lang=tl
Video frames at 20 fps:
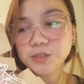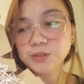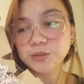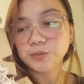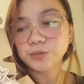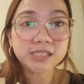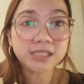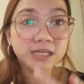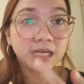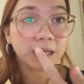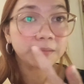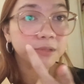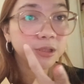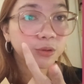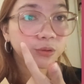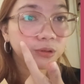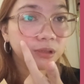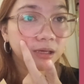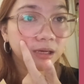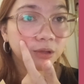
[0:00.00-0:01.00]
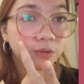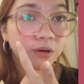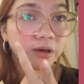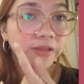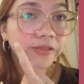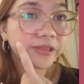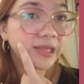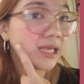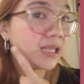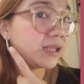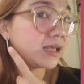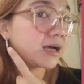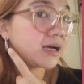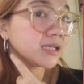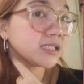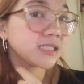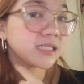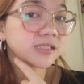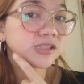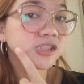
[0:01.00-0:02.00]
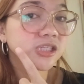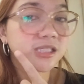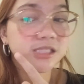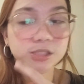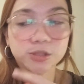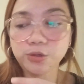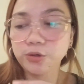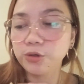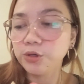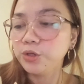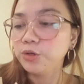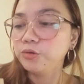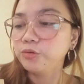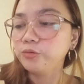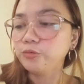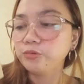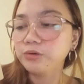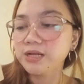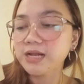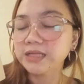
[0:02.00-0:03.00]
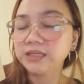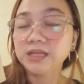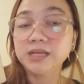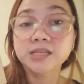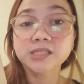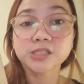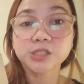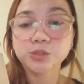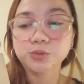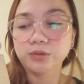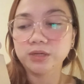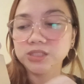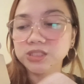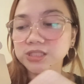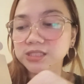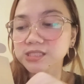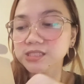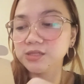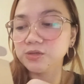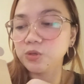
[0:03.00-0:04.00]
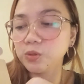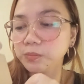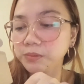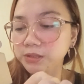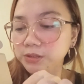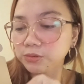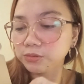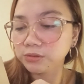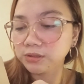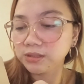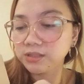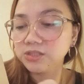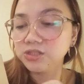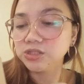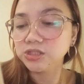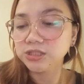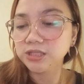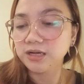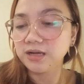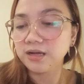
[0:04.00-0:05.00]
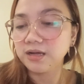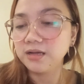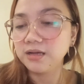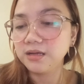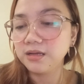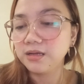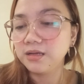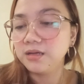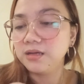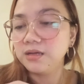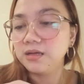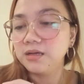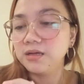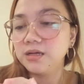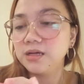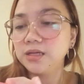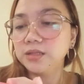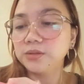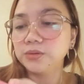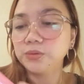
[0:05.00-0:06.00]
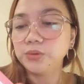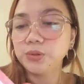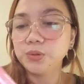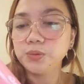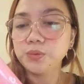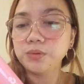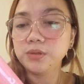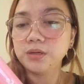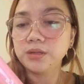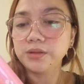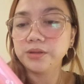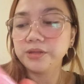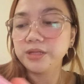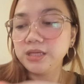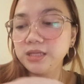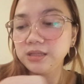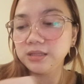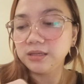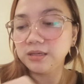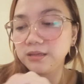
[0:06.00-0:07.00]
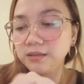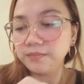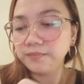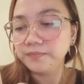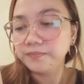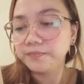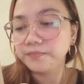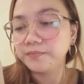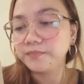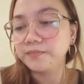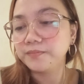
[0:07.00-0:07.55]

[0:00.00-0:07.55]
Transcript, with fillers: So, since nagamit ko na yung Athena sa cheeks ko, yun yung una natin swatch kasi na-open ko na rin siya. Ito yung Athena.